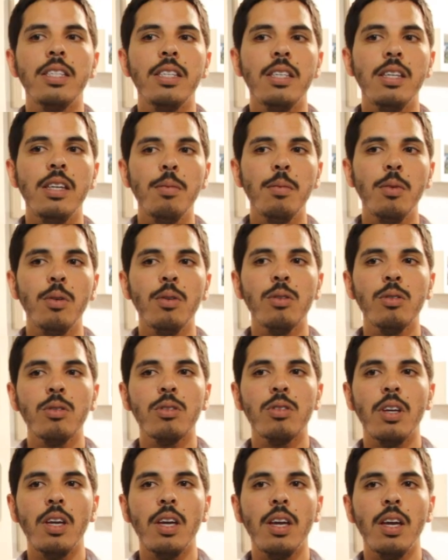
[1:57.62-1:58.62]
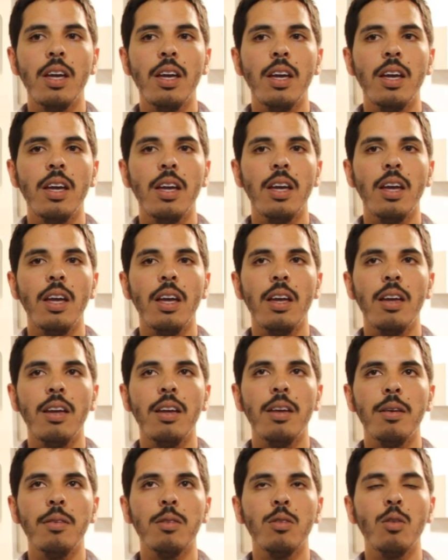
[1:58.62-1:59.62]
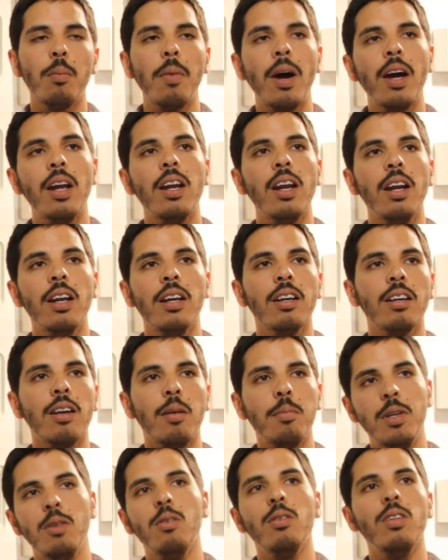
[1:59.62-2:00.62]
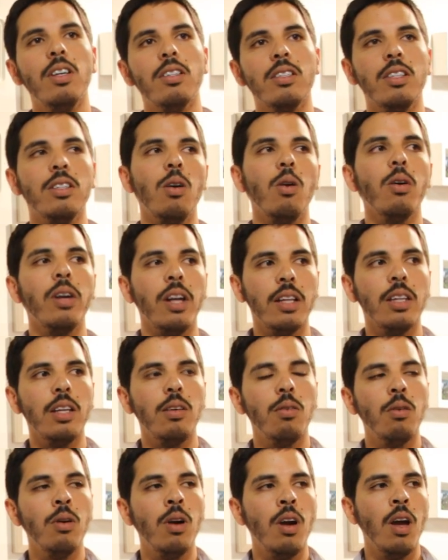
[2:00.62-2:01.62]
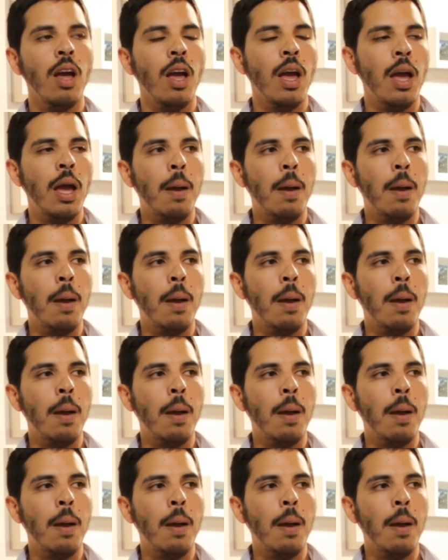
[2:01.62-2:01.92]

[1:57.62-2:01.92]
Decidimos eh, eh, tomar el camino de Santiago Creativo